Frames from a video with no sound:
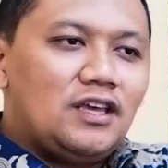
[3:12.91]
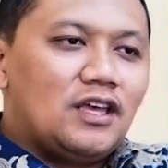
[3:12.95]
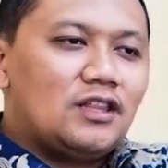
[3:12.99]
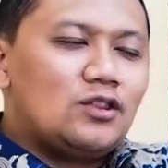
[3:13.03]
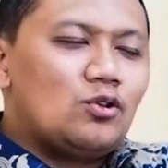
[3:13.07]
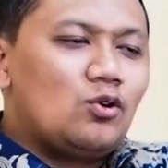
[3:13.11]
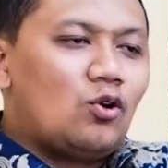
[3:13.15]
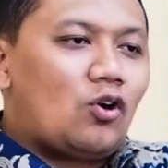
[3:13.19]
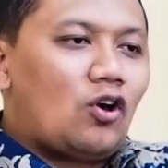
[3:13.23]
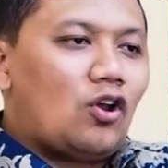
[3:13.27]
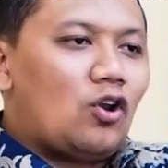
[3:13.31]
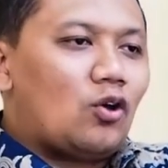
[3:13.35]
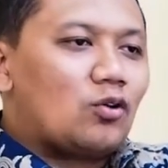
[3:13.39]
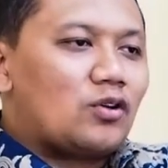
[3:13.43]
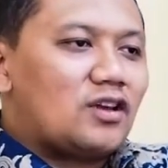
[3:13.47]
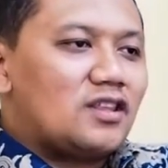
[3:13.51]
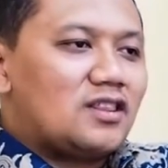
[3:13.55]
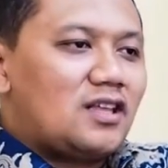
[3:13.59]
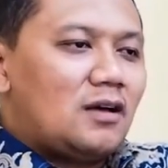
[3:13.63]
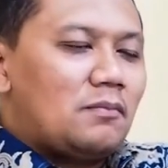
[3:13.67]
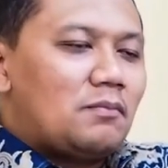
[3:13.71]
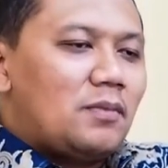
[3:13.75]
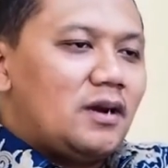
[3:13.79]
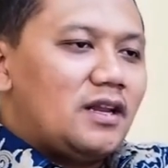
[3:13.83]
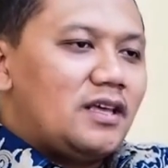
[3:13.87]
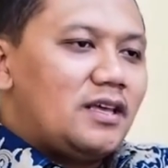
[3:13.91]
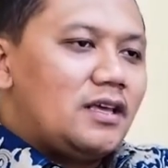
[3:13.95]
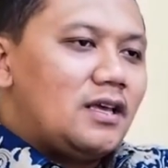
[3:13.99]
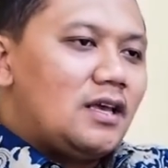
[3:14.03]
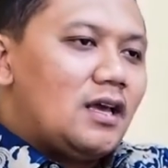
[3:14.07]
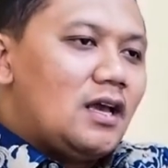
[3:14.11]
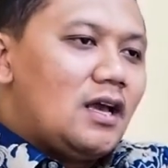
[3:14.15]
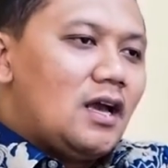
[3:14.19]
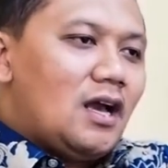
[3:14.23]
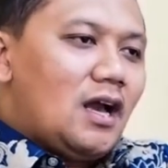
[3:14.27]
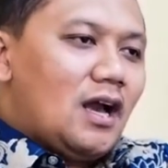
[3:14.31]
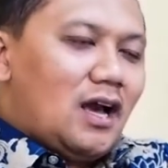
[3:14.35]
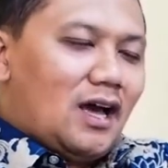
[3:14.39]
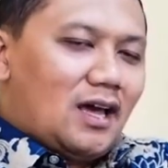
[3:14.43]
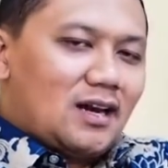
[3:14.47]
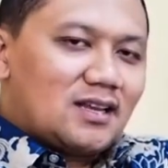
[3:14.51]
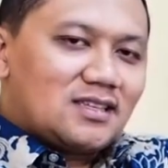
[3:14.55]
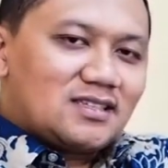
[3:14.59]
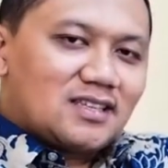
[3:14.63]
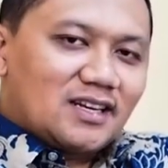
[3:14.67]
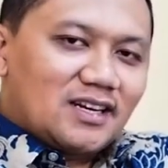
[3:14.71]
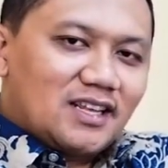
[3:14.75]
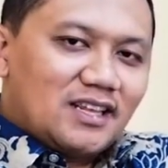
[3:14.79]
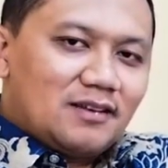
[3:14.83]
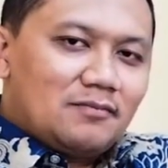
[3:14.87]
Yaitu kalau kita beli
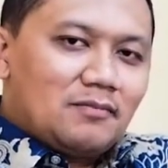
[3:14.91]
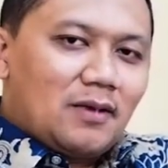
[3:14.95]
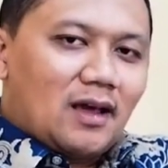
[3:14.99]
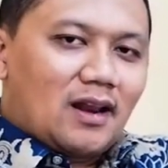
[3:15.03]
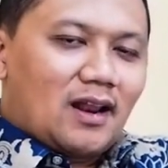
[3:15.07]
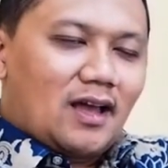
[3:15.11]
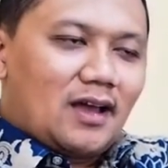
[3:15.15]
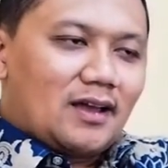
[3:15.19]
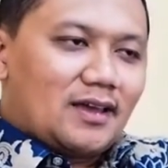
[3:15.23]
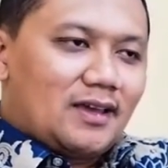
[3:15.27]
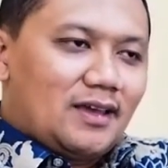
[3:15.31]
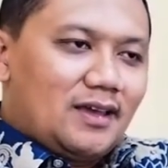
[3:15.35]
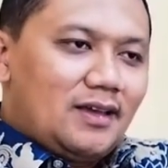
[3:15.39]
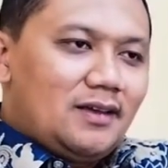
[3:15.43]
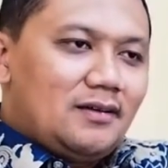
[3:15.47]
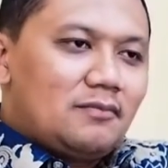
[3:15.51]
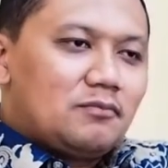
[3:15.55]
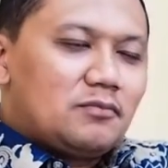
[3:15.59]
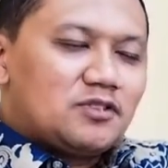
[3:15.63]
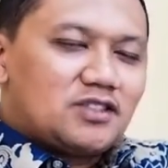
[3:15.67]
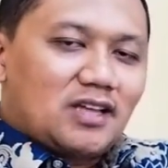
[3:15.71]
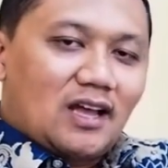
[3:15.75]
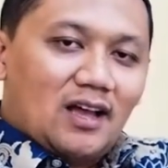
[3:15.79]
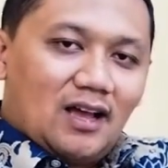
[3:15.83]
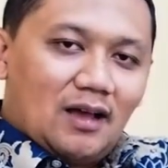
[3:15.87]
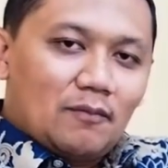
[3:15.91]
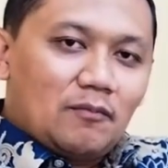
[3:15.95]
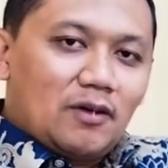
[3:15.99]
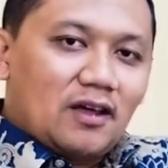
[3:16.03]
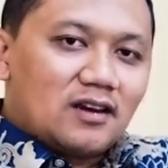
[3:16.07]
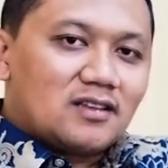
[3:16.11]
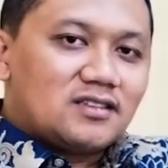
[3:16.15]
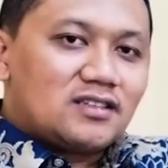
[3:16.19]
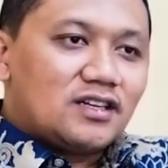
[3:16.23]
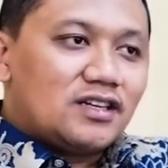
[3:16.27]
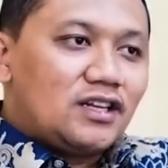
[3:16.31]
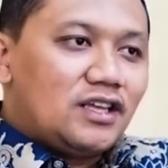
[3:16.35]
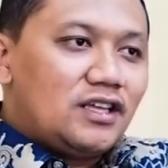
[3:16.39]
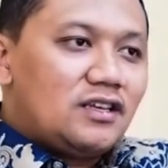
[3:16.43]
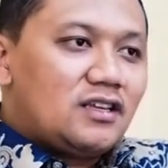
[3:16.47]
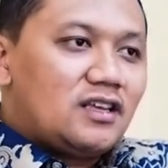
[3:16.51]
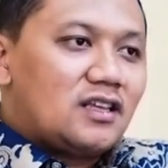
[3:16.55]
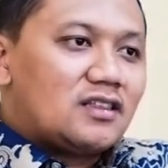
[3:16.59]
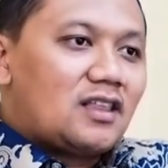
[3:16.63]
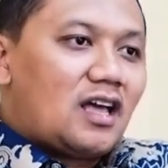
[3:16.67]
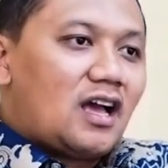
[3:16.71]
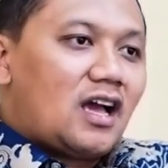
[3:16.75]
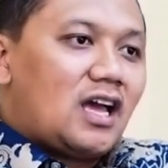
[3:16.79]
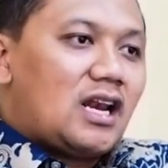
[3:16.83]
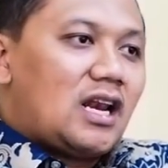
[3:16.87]
hari Senin barangnya, saham hari Senin,
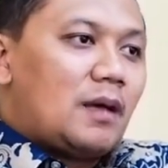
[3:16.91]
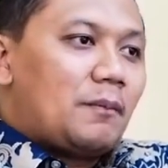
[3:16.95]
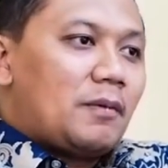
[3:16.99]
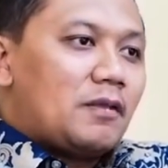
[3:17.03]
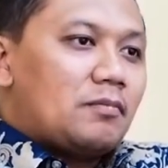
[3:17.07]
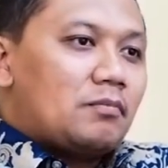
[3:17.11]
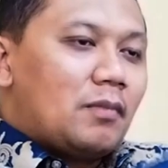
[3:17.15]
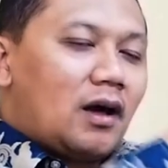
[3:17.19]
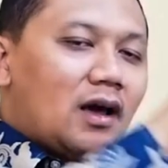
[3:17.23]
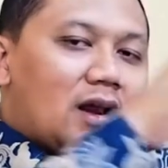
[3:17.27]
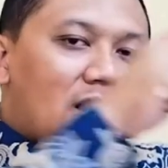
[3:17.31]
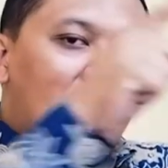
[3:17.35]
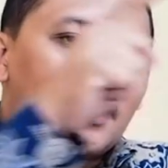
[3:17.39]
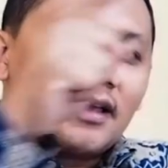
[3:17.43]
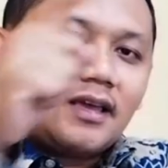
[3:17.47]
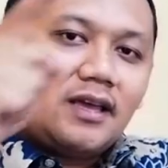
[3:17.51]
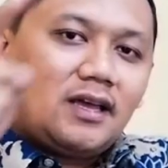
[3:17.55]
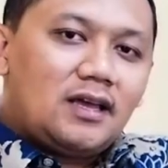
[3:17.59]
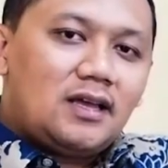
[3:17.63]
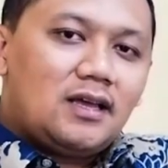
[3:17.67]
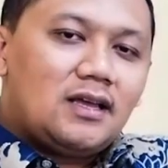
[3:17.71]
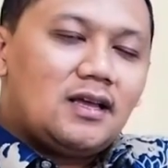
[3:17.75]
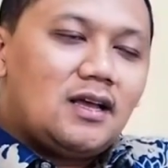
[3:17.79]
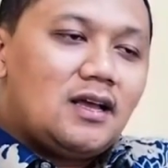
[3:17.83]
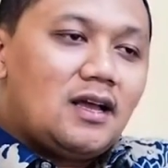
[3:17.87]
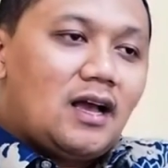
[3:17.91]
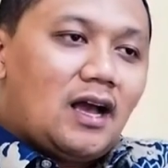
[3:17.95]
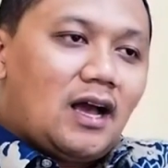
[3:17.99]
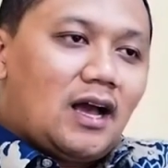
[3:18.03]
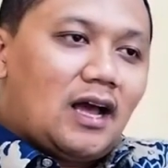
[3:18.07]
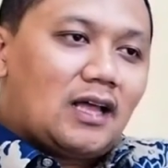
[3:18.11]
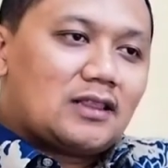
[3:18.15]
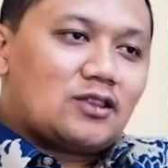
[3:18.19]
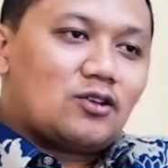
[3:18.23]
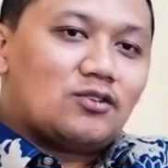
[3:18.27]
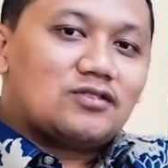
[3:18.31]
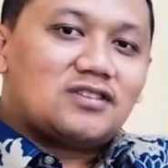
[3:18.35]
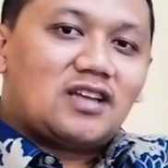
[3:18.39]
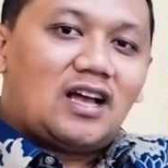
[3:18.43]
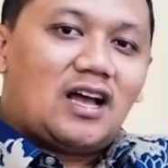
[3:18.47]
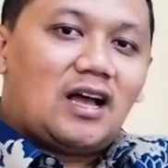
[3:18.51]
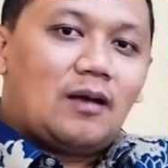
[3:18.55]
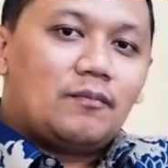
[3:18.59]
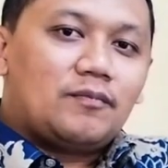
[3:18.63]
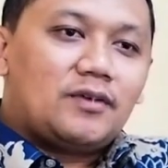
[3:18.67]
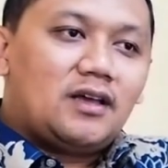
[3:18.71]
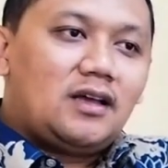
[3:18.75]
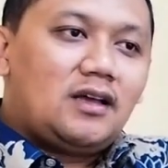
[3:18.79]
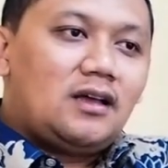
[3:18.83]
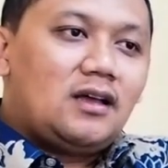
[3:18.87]
kita akan dapat barangnya atau
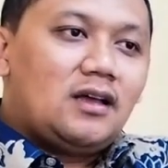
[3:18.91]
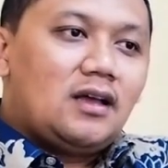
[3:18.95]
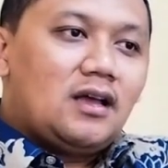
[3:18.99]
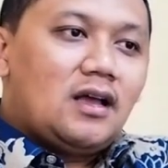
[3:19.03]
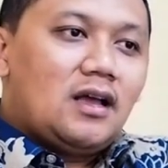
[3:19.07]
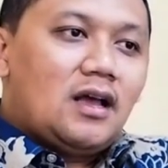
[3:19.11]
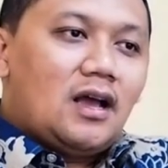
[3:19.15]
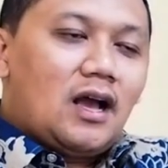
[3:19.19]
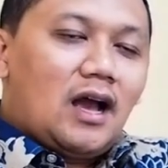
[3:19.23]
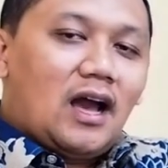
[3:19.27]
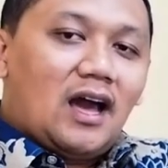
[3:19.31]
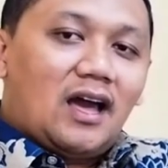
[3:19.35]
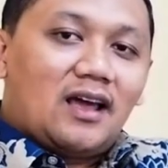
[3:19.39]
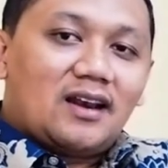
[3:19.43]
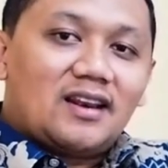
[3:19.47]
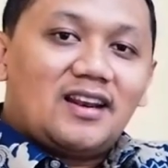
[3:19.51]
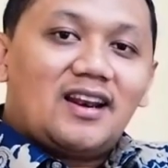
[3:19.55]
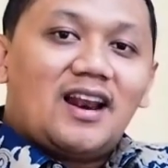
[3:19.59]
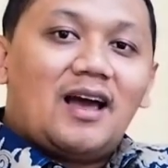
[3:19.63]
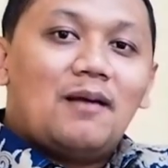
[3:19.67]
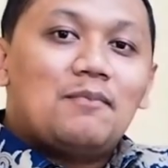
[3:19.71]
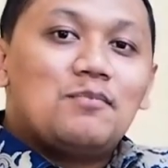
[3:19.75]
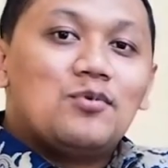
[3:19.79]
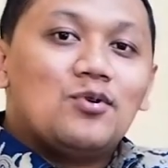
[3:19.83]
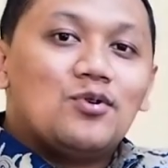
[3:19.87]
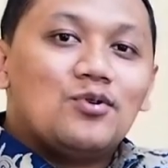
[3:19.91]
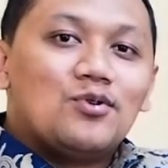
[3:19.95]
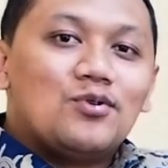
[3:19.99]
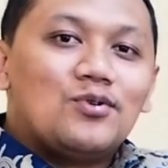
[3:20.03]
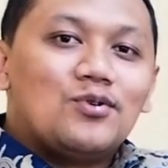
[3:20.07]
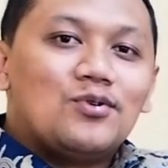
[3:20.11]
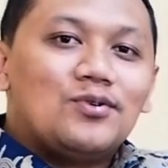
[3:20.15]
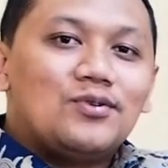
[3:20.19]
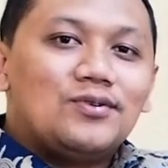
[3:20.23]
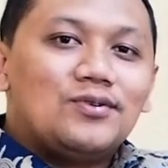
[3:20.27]
sahamnya hari Rabu.